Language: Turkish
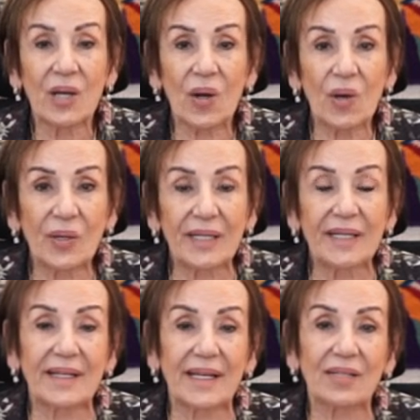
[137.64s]

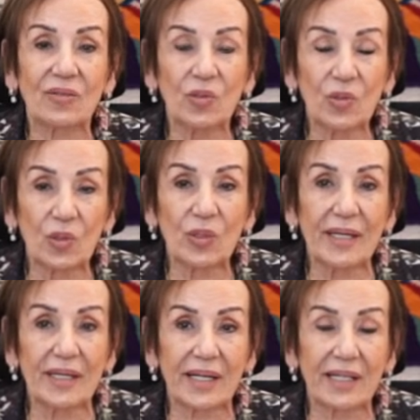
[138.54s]
öğrenerek,
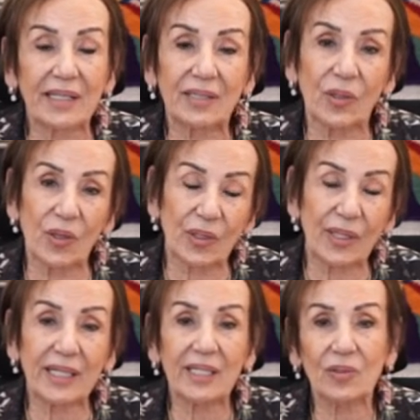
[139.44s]
uygulayarak teorik,